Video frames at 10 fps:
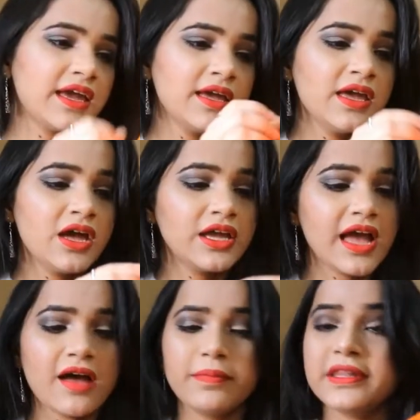ये
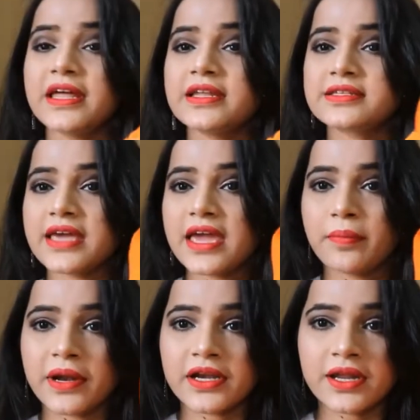यहाँ पे देन इसके
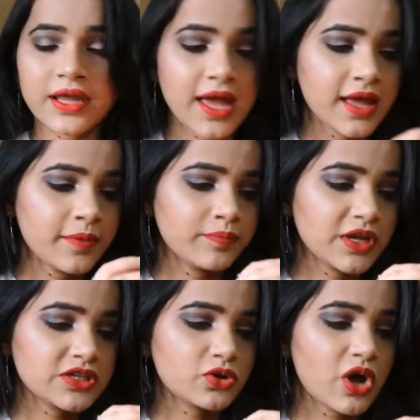एक बटन है
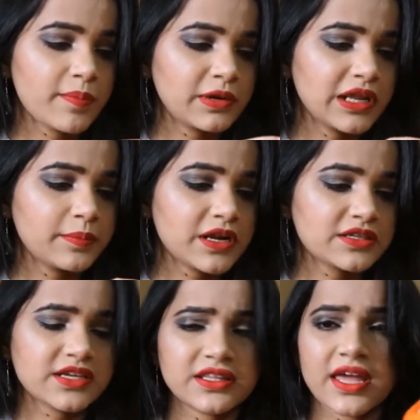इसको आप क्लिप कर
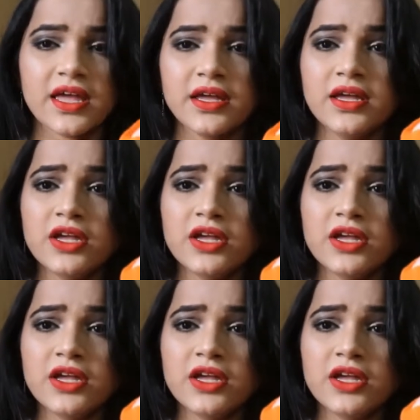सकते हैं